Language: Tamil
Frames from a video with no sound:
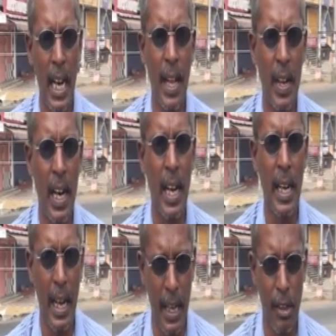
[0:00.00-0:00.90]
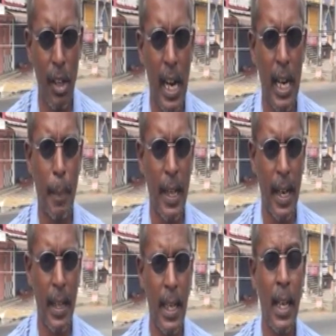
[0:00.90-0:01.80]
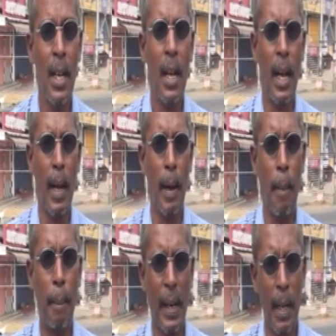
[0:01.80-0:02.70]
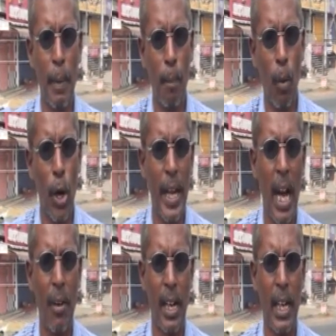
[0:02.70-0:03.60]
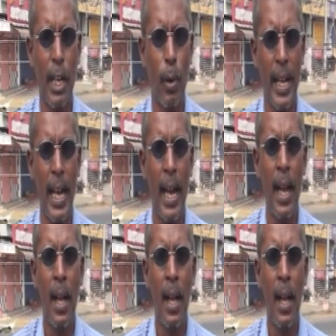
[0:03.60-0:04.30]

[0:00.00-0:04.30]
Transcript: இல்லாத நிலை இன்று காணப்படுகிறது பிரதமர் மோடி அவர்களினுடைய